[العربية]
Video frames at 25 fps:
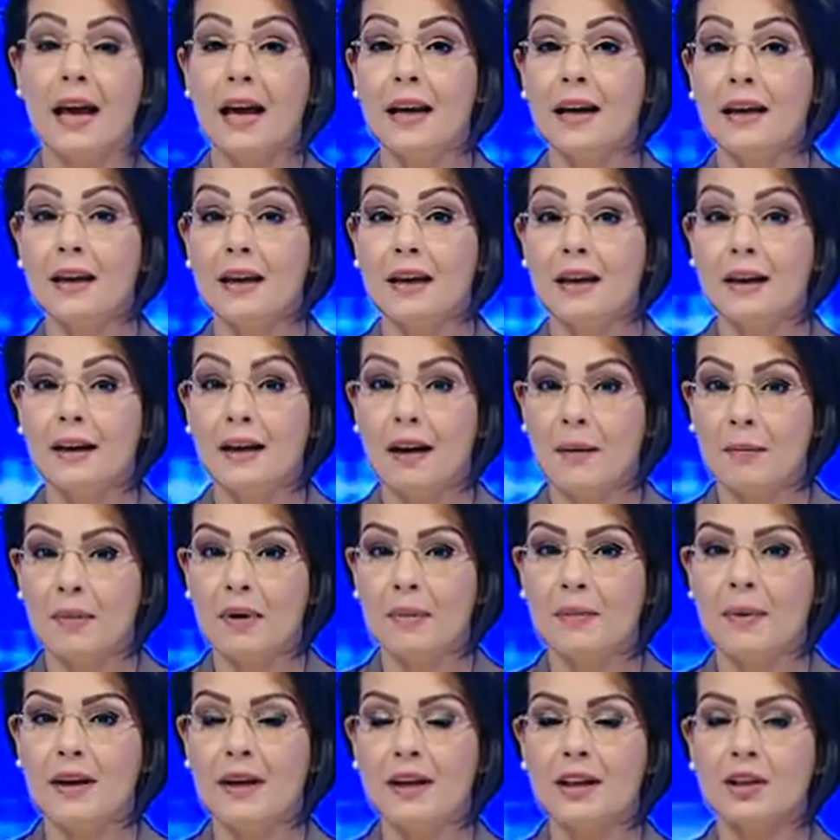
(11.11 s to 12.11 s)

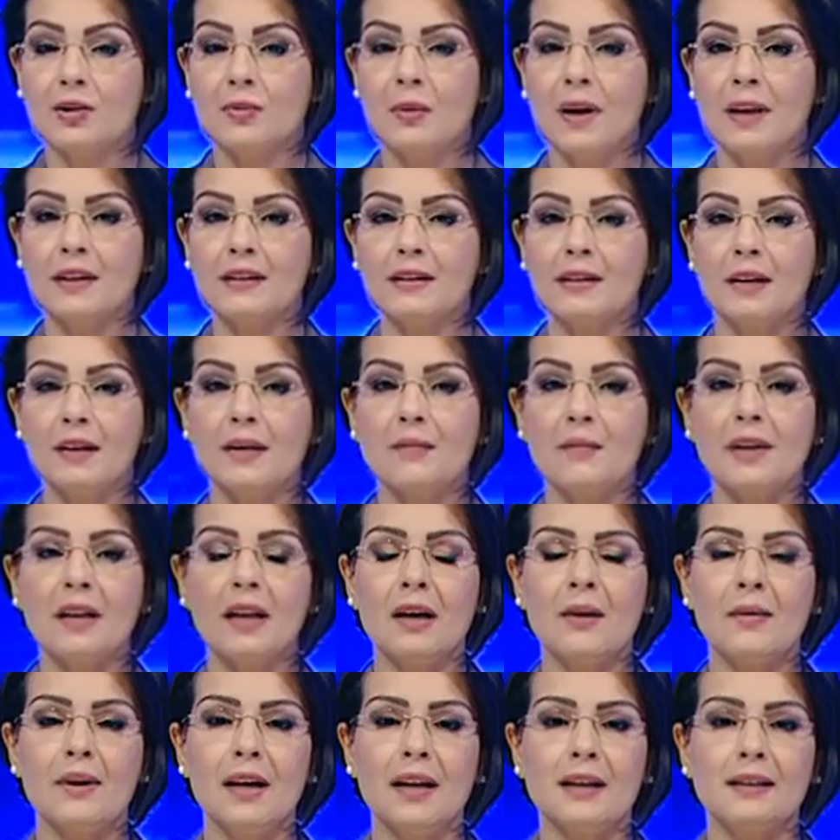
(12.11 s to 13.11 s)
الكمامات واحترام
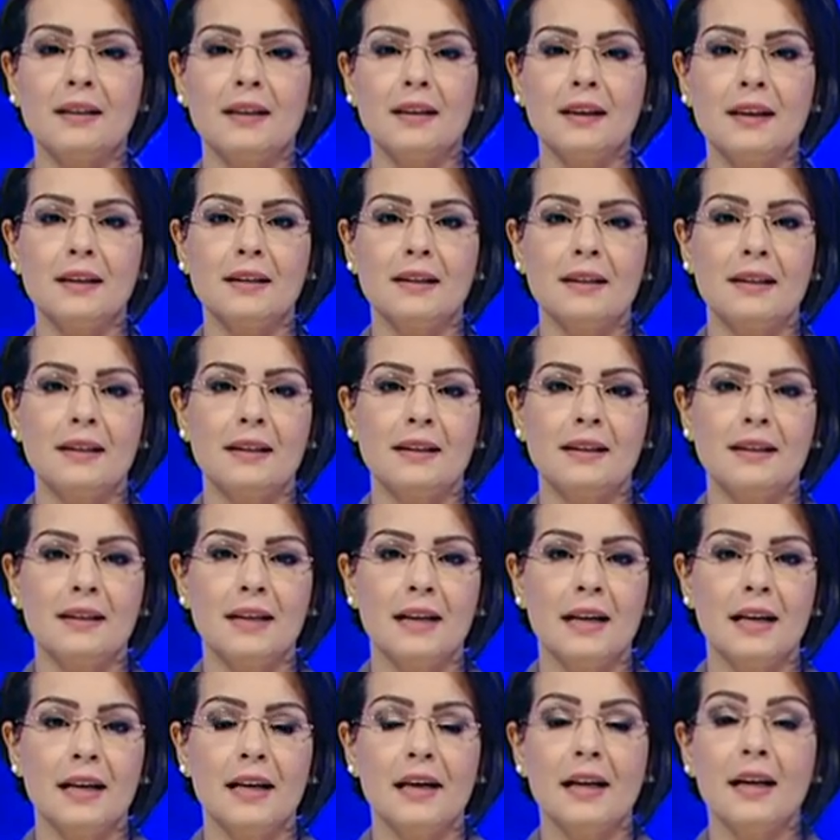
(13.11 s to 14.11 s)
القواعد
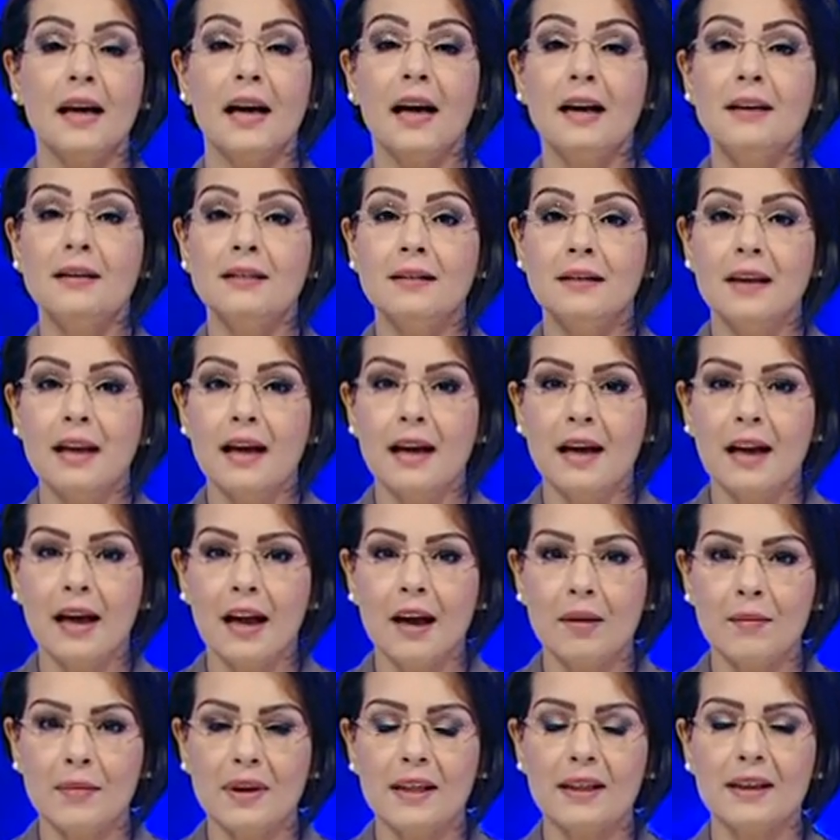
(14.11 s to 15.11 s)
الاحترازية عند
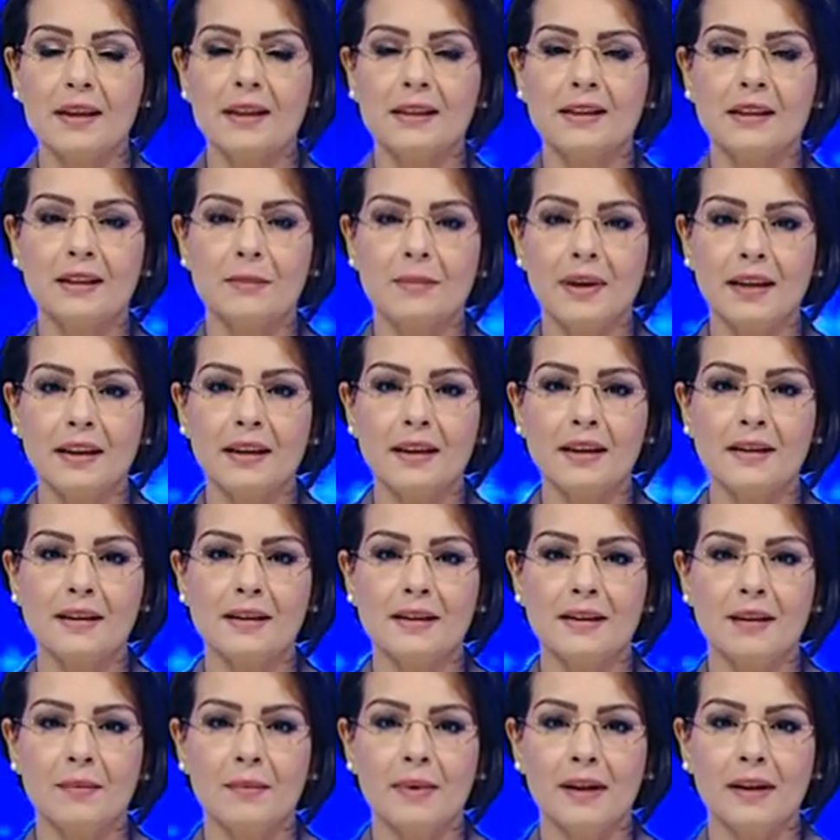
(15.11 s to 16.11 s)
عملية بيع
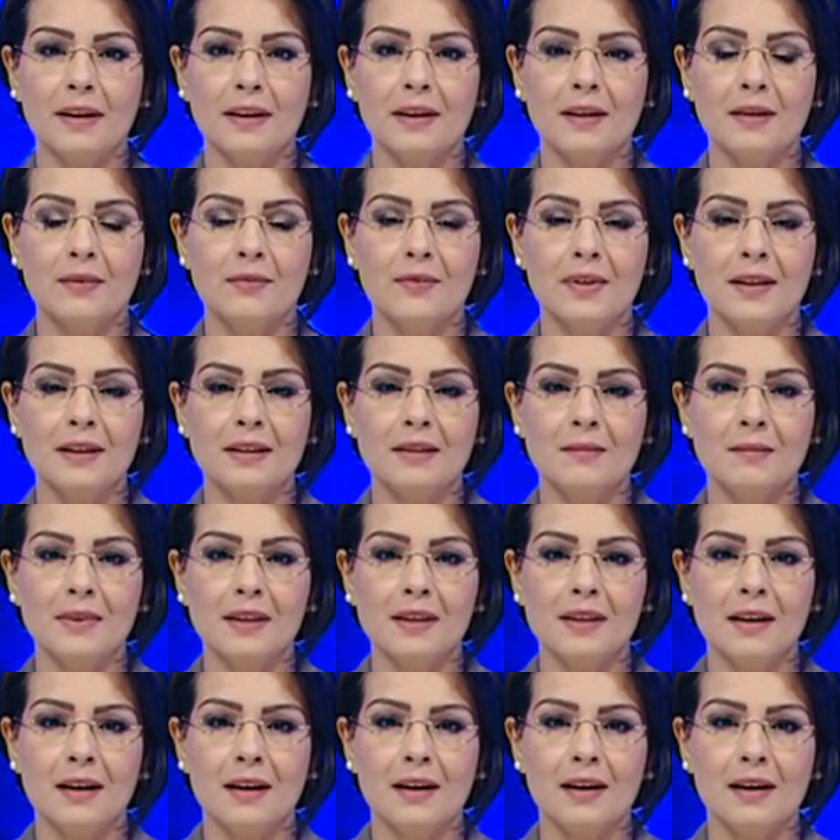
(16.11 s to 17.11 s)
السمك فاطمة
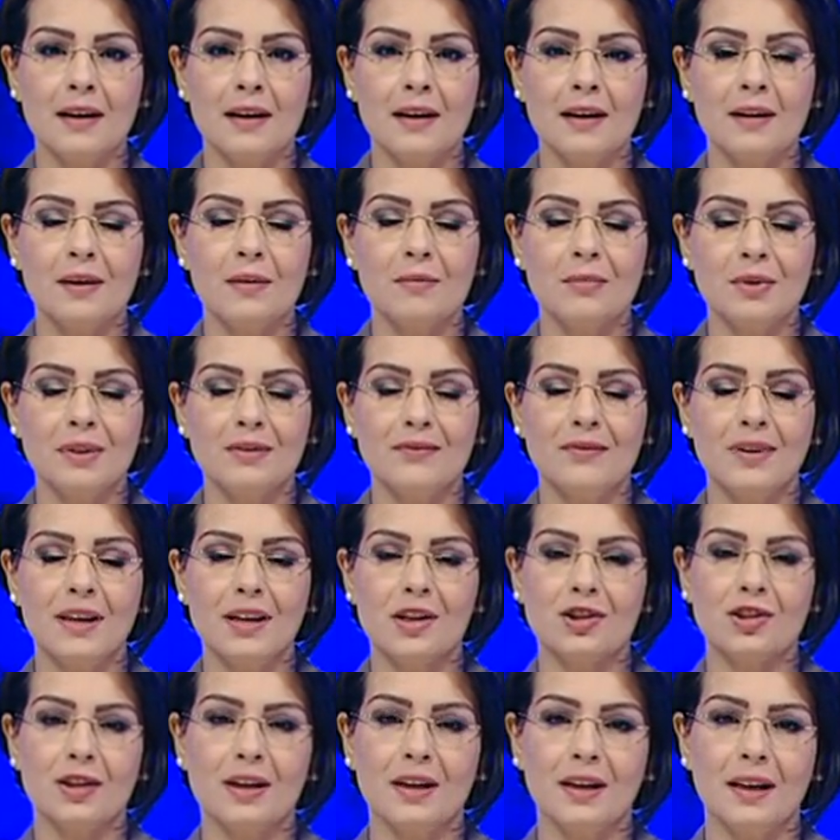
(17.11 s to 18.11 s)
الزهراء بن
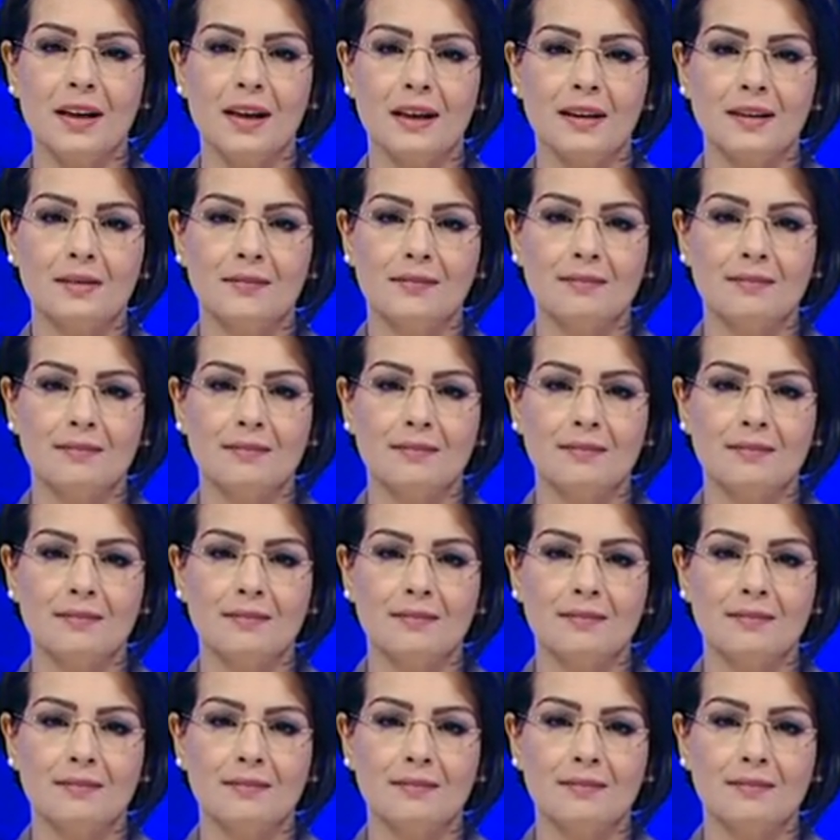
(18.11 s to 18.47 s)
فرج الله